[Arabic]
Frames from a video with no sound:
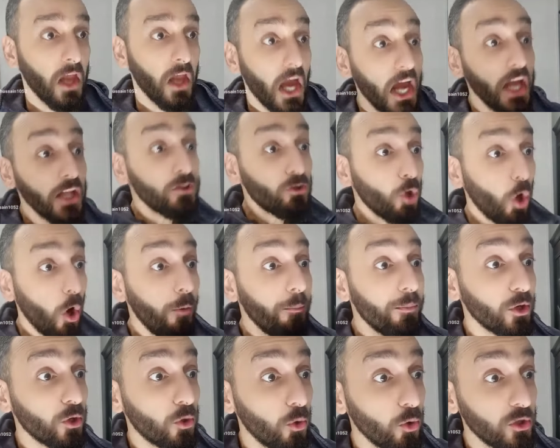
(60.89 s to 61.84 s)
انت
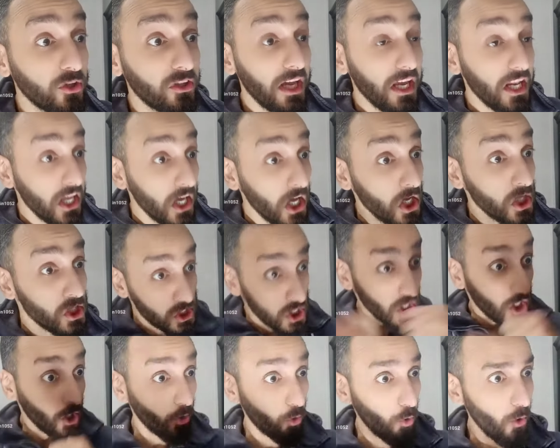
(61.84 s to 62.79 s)
عمرك قلتي لي
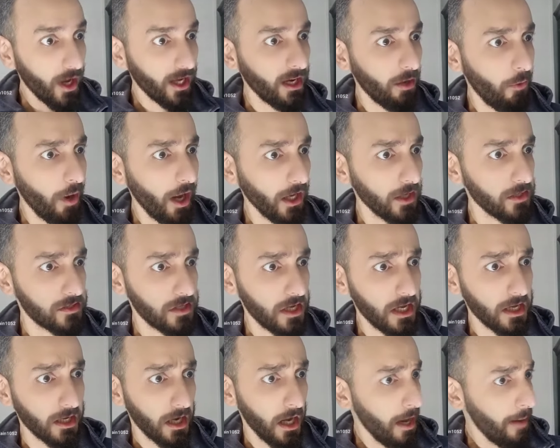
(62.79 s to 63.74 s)
سير خويا نواحي
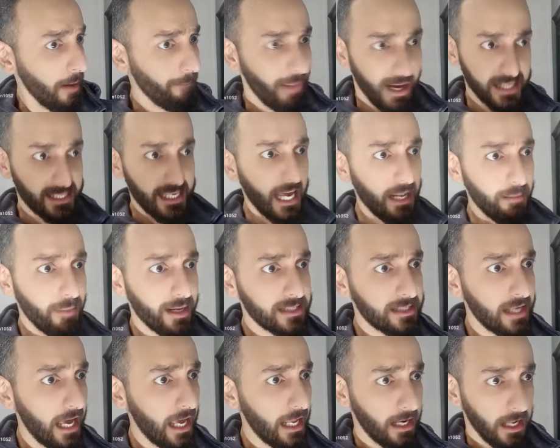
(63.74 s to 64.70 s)
سير ما زال ما
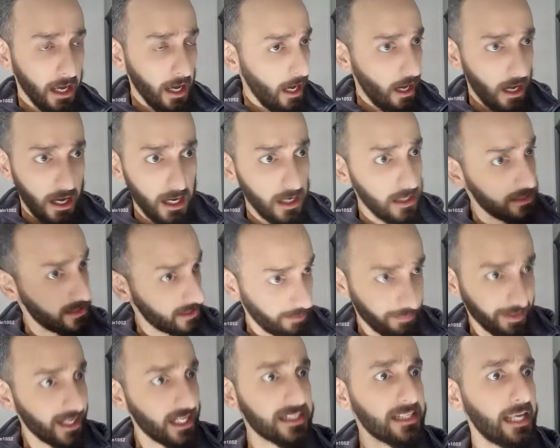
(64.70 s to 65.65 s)
زال آه
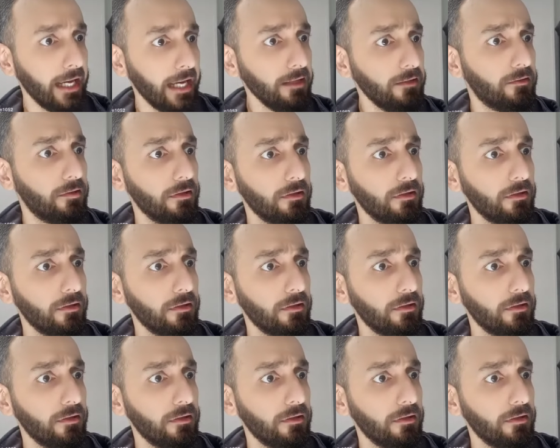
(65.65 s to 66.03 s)
سميره سعيد يا